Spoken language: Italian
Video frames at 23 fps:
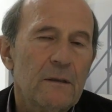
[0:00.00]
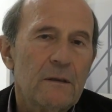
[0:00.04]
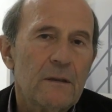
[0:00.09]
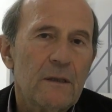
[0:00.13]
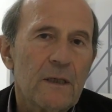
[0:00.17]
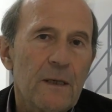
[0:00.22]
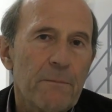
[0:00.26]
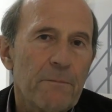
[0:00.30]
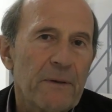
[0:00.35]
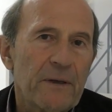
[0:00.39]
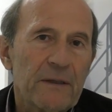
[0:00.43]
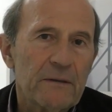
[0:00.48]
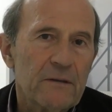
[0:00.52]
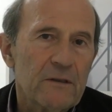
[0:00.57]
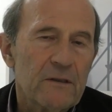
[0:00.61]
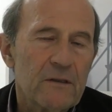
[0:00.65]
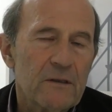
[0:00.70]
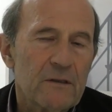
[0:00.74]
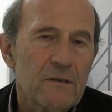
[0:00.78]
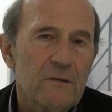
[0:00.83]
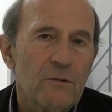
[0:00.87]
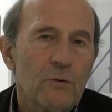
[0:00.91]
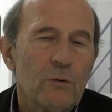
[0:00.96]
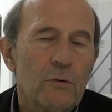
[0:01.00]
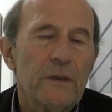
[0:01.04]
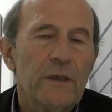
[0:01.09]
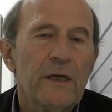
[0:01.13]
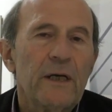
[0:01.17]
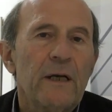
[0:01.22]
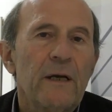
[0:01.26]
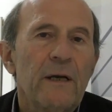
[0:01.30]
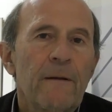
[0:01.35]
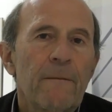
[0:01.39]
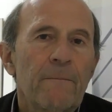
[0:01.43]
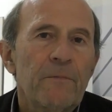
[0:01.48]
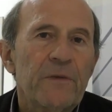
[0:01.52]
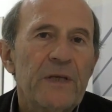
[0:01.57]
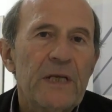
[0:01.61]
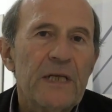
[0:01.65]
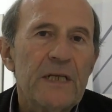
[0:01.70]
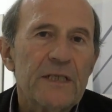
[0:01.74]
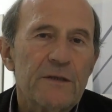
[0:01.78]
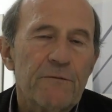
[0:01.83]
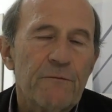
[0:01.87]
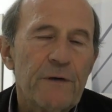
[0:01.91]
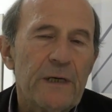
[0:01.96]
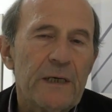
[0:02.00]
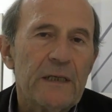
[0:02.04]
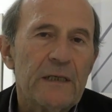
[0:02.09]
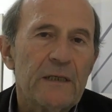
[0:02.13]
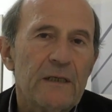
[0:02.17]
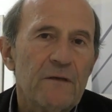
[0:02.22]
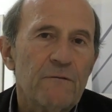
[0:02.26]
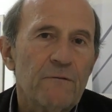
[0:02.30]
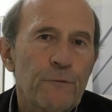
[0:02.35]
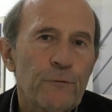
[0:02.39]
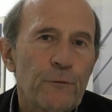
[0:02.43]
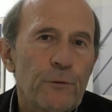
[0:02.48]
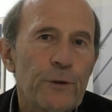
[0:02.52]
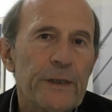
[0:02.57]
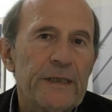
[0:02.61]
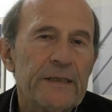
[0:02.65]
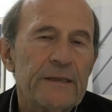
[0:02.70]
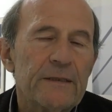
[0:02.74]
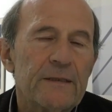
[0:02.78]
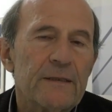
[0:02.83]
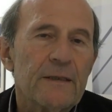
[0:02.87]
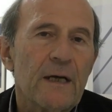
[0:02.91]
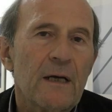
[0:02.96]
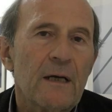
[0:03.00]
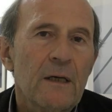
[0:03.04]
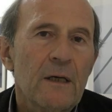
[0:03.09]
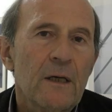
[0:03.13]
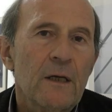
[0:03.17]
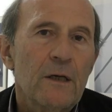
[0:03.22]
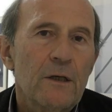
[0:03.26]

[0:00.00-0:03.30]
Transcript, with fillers: tripartizione delle sfere di influenza